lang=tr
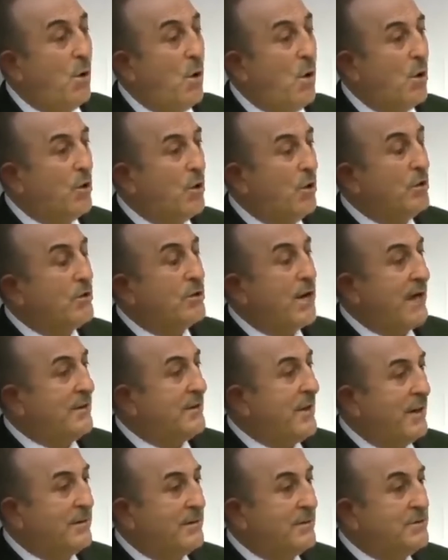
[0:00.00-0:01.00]
O gün
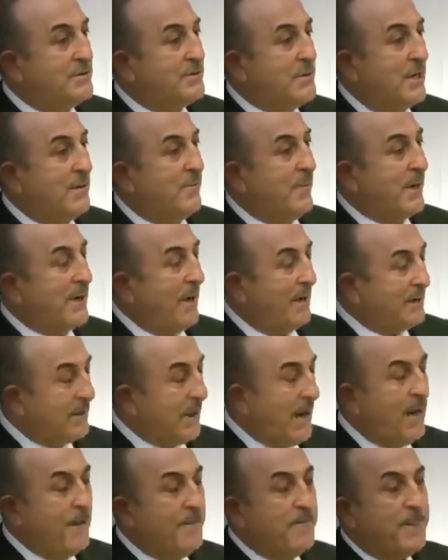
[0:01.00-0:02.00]
Katar Dışişleri Bakanı
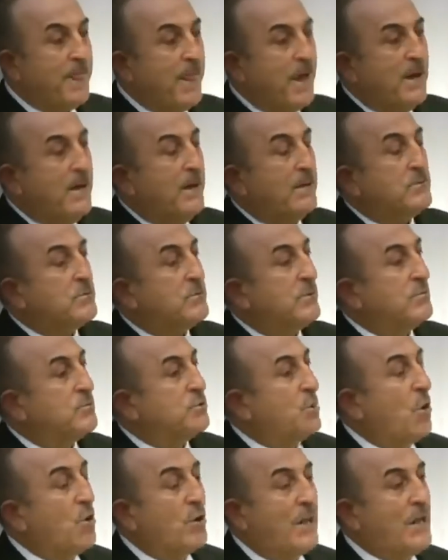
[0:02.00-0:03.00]
da
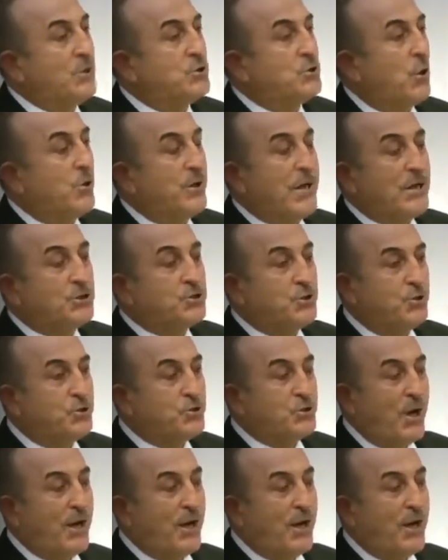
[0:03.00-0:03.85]
sorulan soruya şunu